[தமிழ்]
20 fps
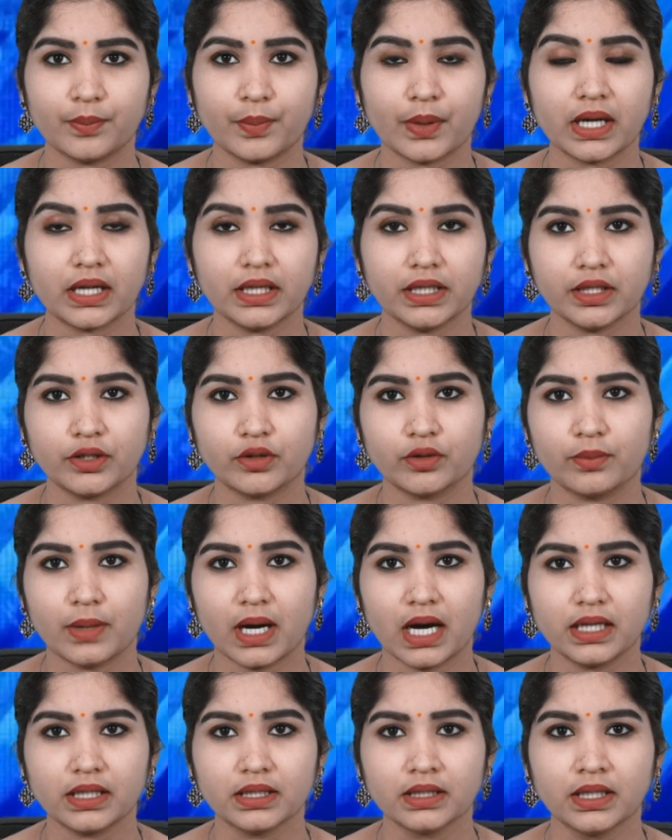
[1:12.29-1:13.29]

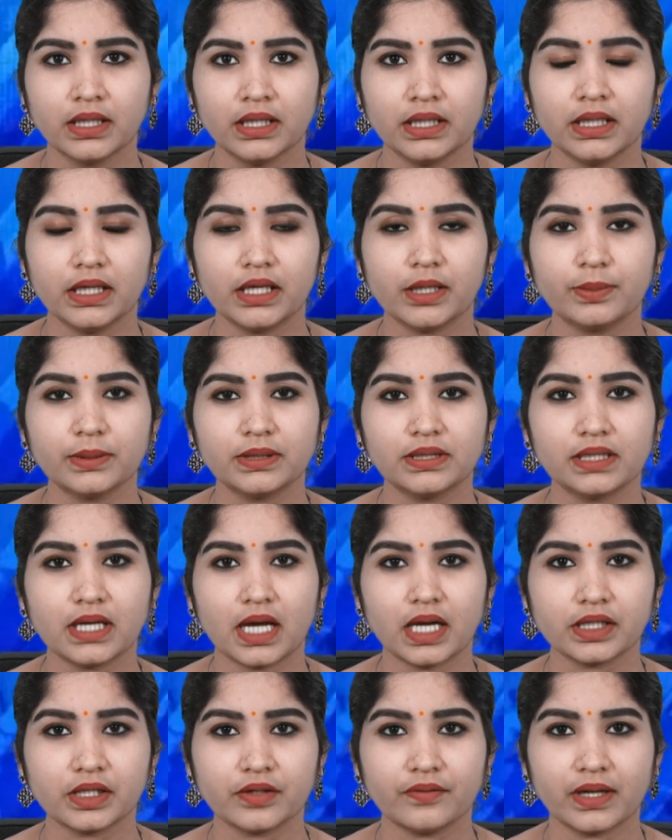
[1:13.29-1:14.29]
பரணிக்குமார் இருபத்தி
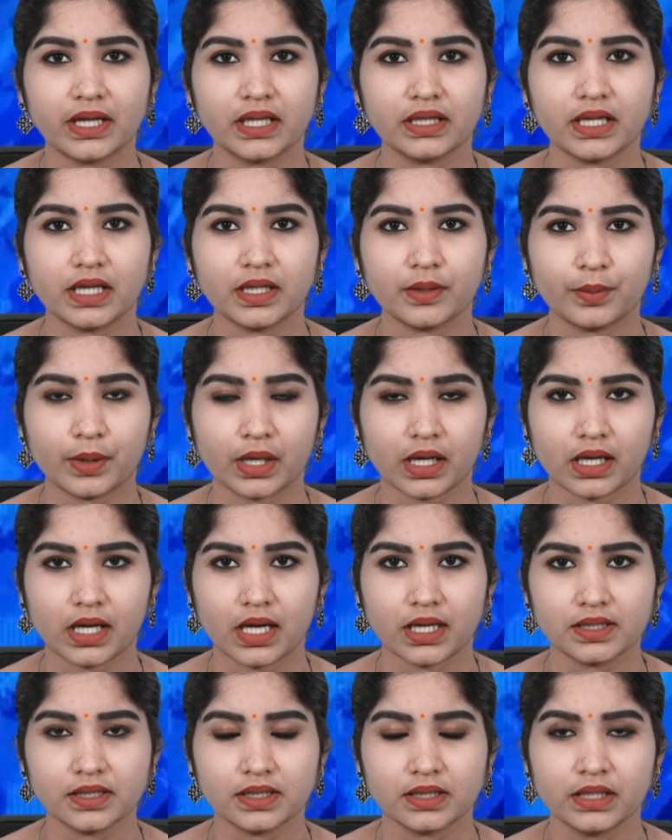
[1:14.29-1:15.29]
நான்கு வயதான
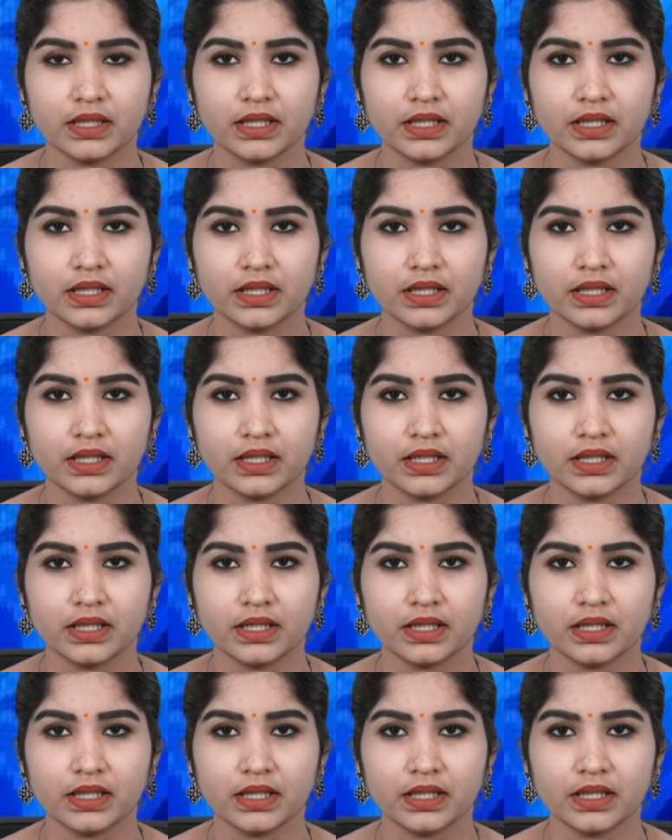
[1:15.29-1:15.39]
பிரகாஷ்